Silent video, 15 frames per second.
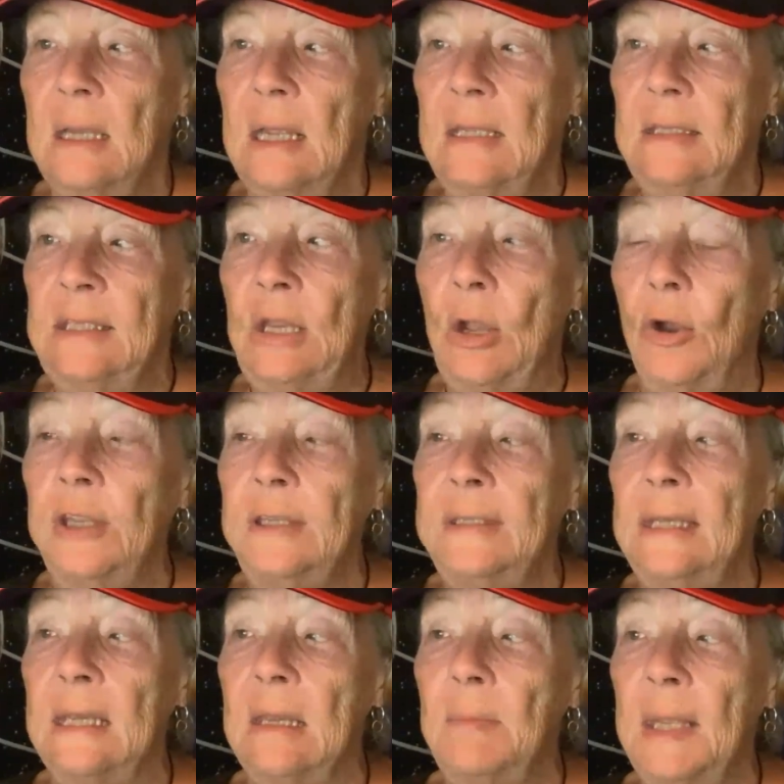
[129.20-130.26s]
Die
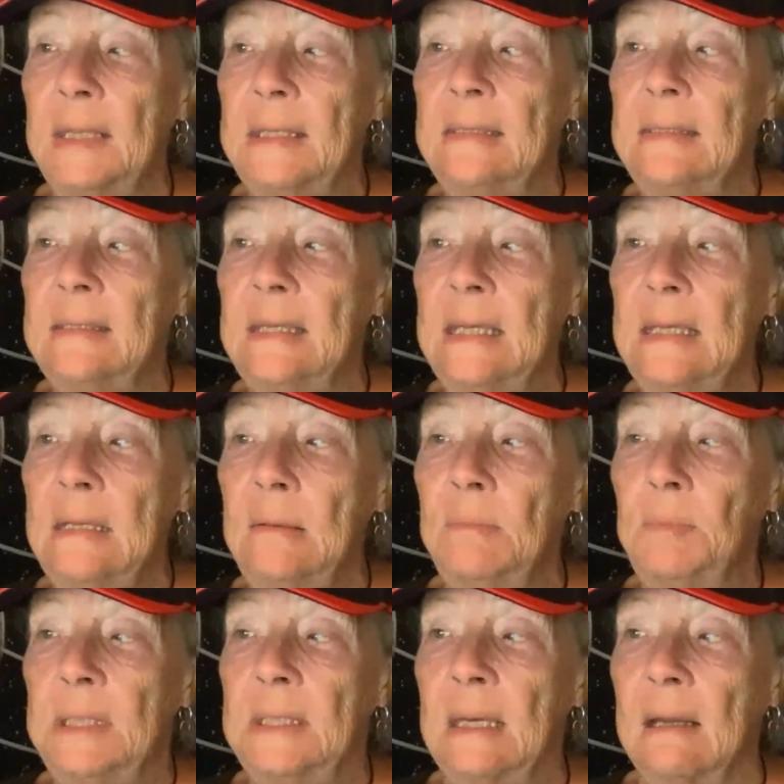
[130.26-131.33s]
heutige Medizin
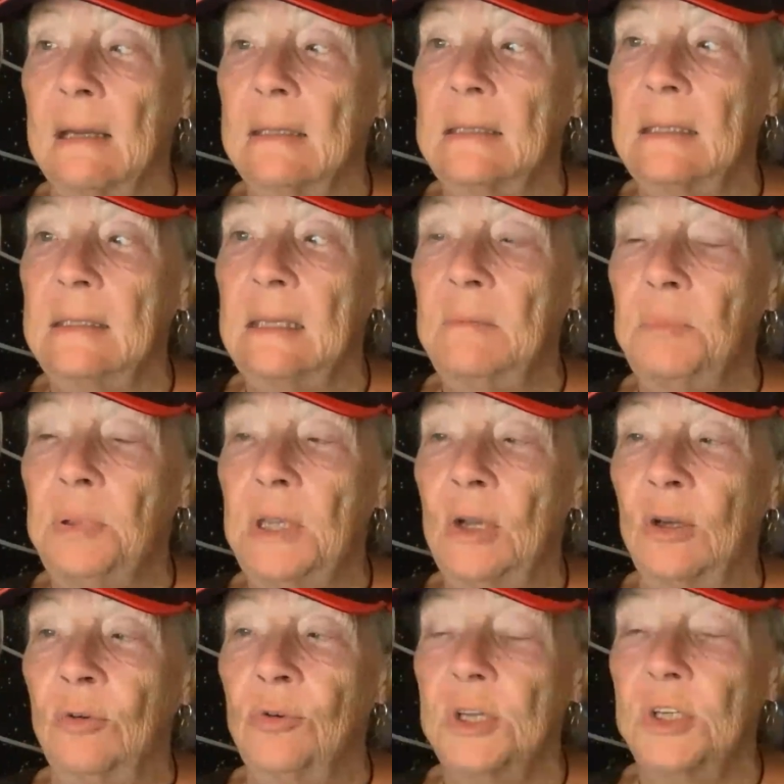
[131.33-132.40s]
betrachtet den
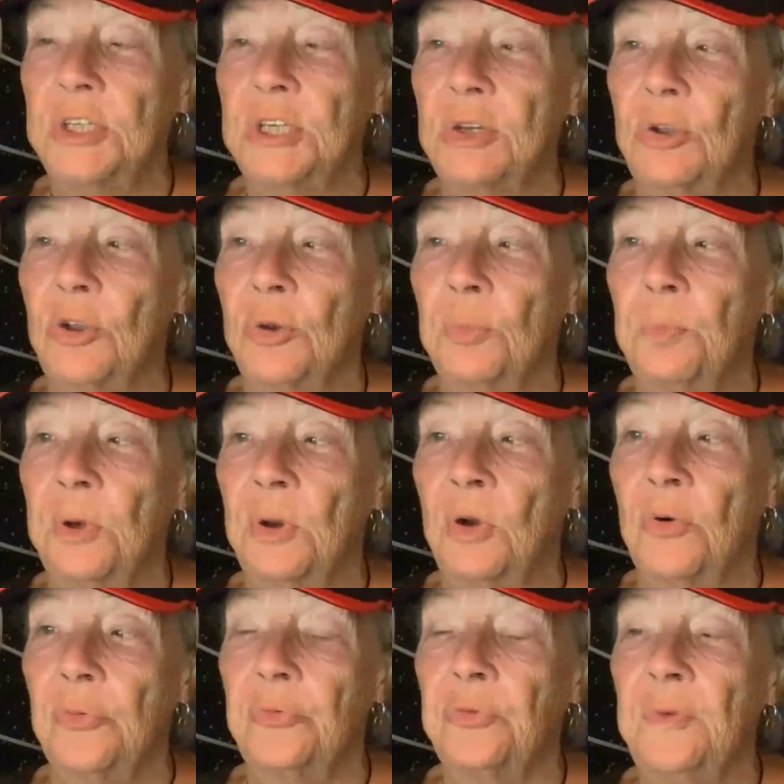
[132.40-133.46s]
biologischen Körper
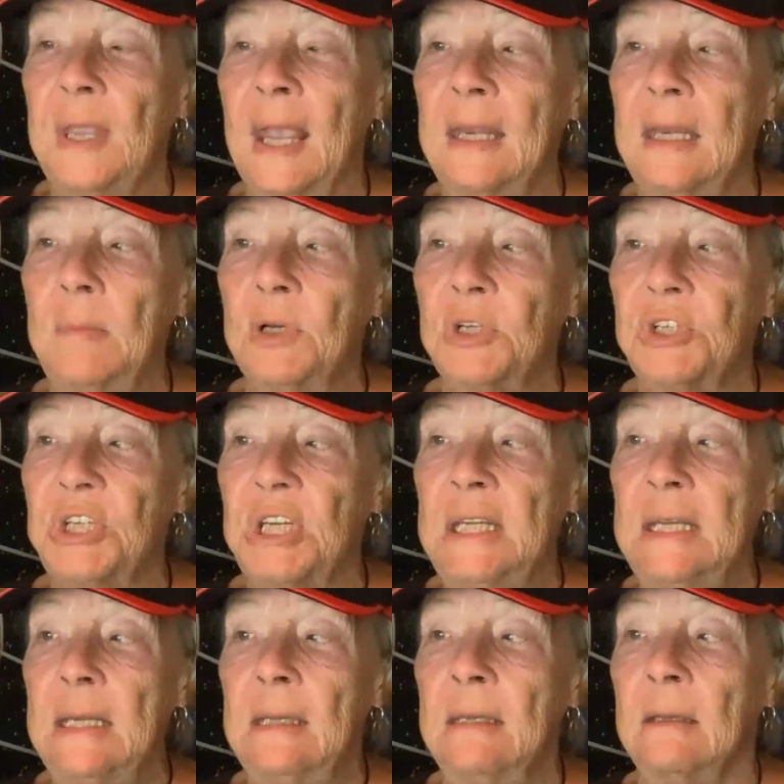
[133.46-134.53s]
oft wie eine
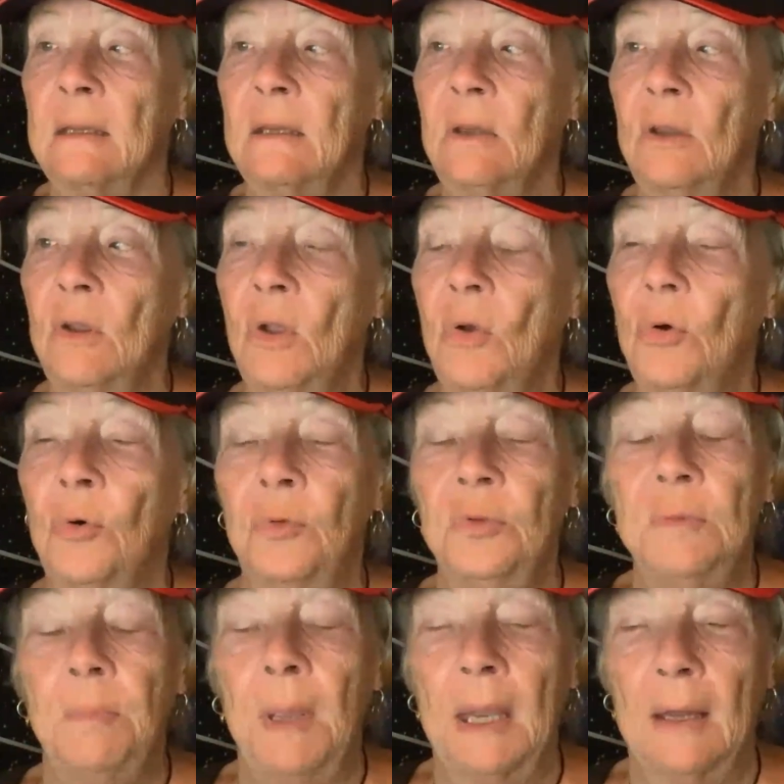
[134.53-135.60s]
Maschine
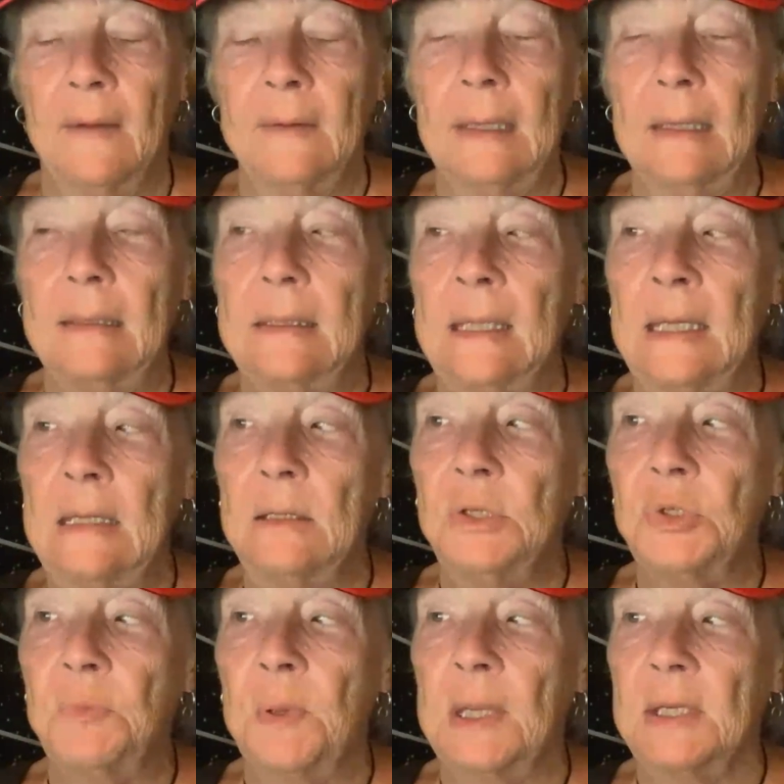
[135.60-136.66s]
und behandelt ihn
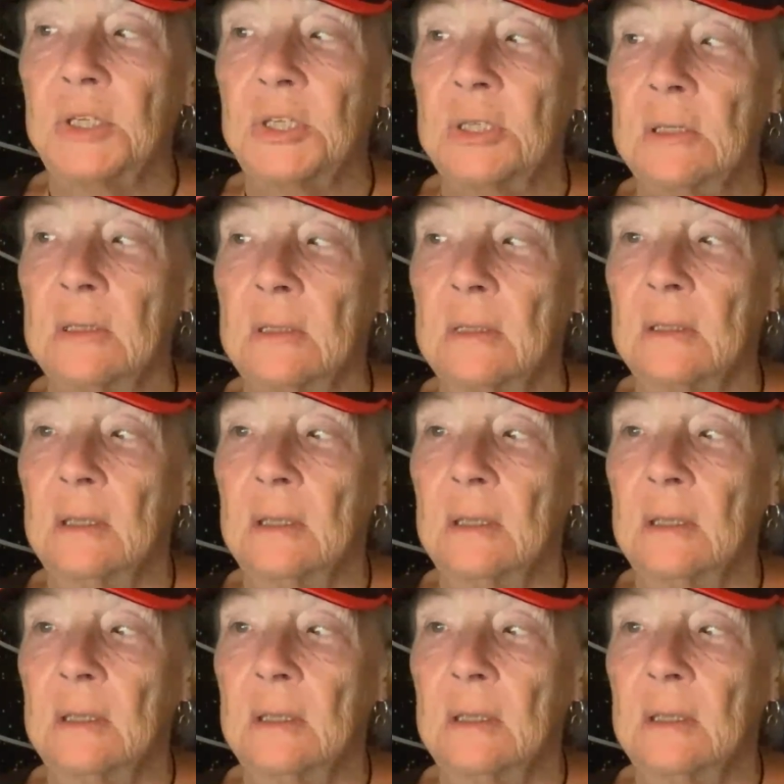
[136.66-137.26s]
entsprechend.